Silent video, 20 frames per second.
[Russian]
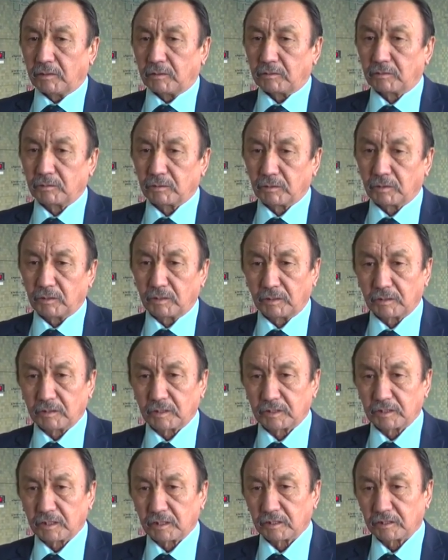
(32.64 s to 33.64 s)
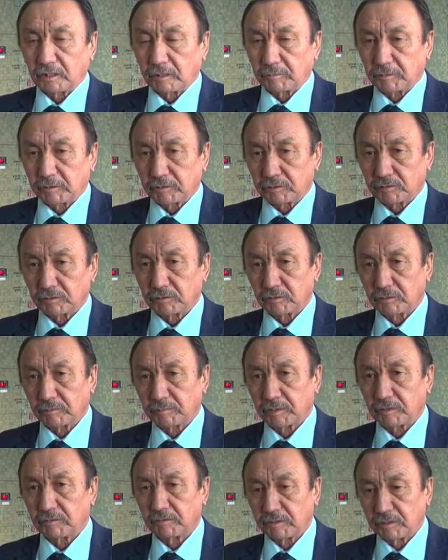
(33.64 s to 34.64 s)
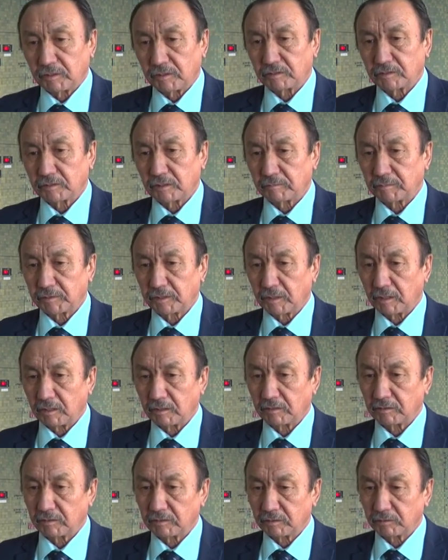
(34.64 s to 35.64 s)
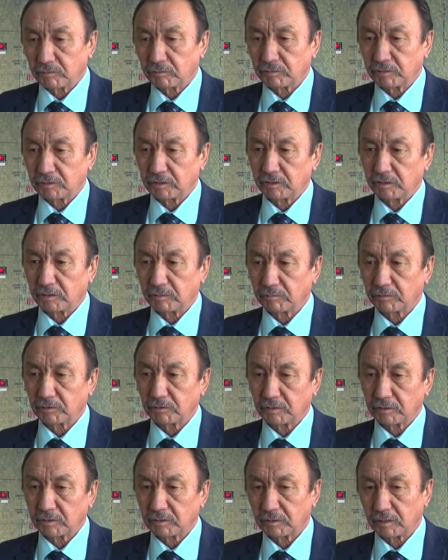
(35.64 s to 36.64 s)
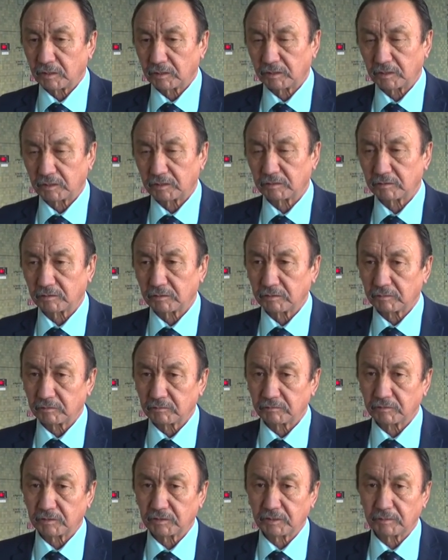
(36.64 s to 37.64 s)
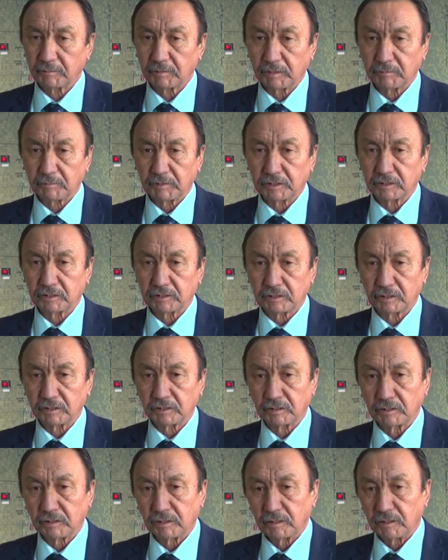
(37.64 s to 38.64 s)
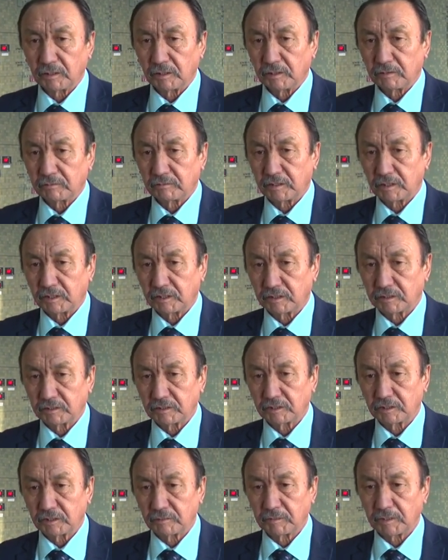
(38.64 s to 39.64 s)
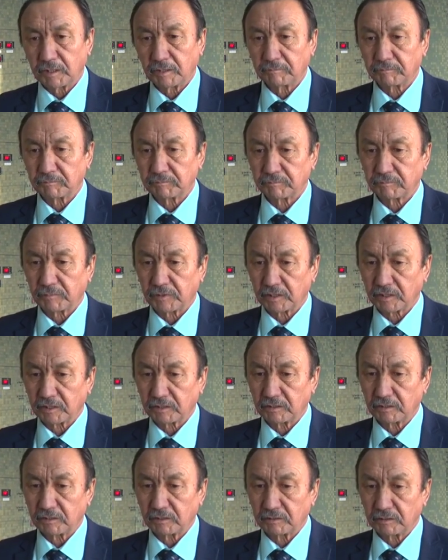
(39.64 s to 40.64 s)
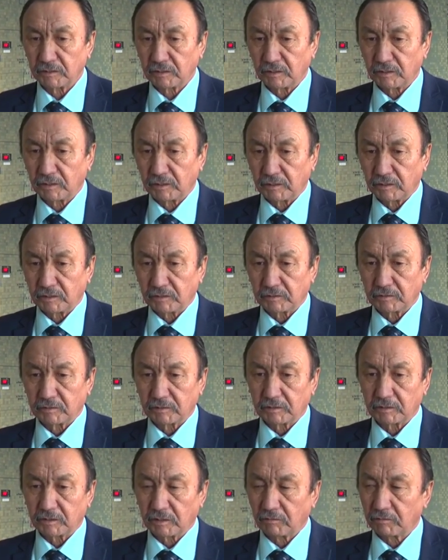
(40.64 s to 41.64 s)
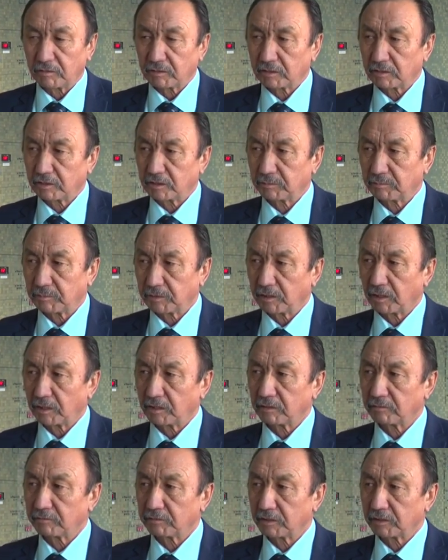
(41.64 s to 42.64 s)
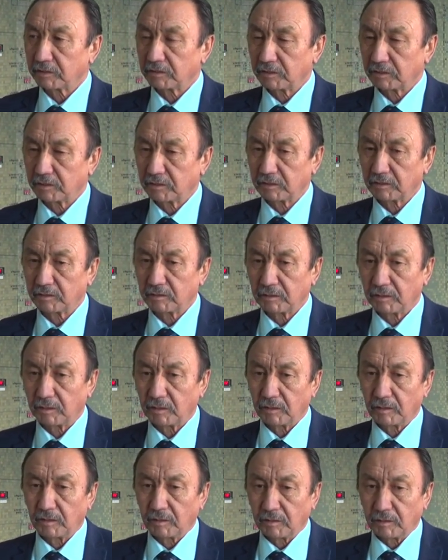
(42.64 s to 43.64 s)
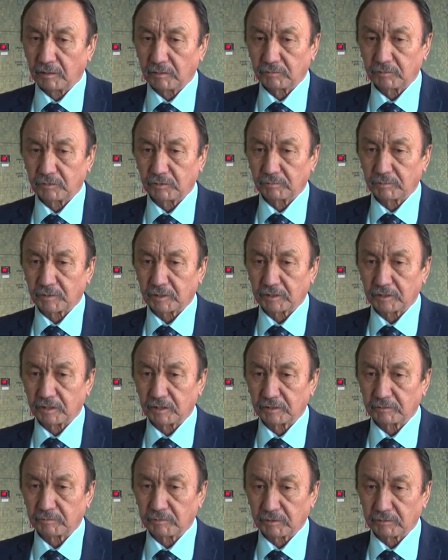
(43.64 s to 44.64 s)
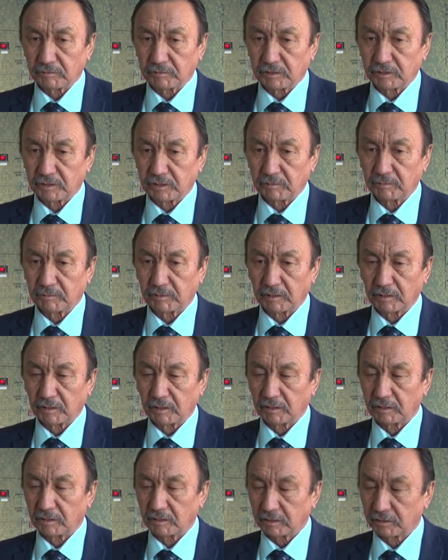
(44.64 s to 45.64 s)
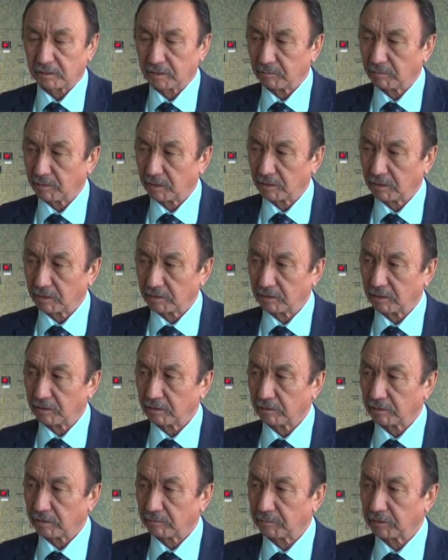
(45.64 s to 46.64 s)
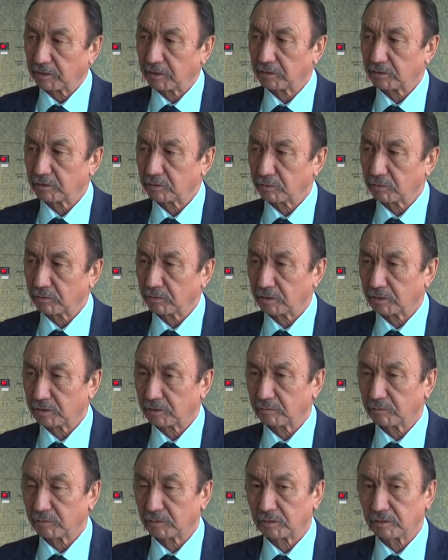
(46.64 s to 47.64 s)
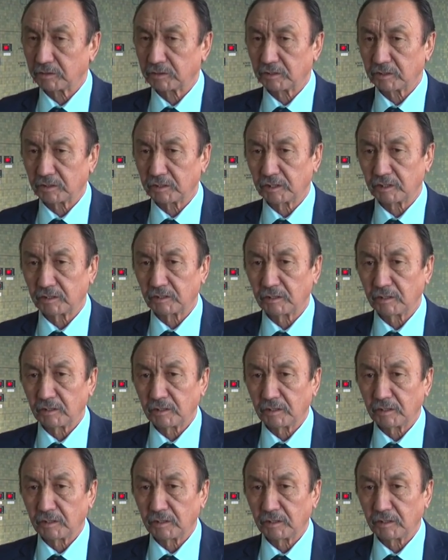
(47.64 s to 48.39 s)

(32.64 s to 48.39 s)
До начала отопительного сезона проводились капитальные текущие ремонты, а также в сентябре месяце, в середине сентября проходило э, гидравлические испытания всех сетей. Все прошли, с 1 сентября, э, октября начали отопительный сезон. На сегодняшний день